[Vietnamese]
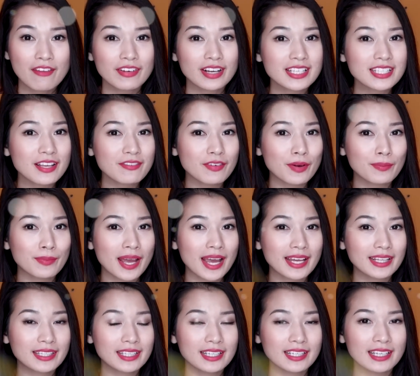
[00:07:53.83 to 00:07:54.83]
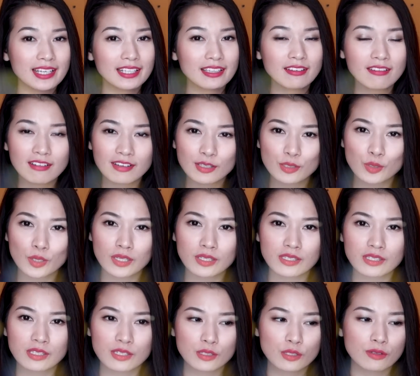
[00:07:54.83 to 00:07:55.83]
và cái sản phẩm này thì ly thường xuyên
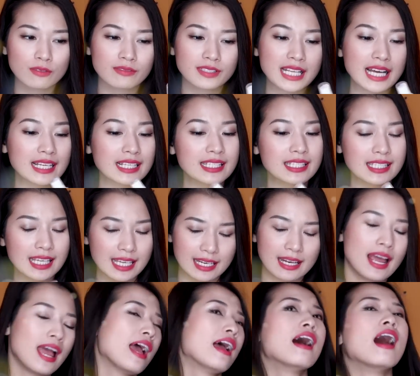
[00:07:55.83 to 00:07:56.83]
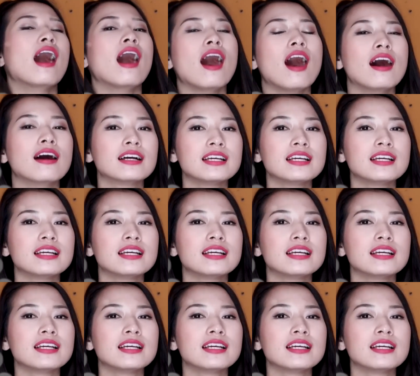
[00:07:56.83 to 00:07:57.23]
sử dụng dạng xịt uh,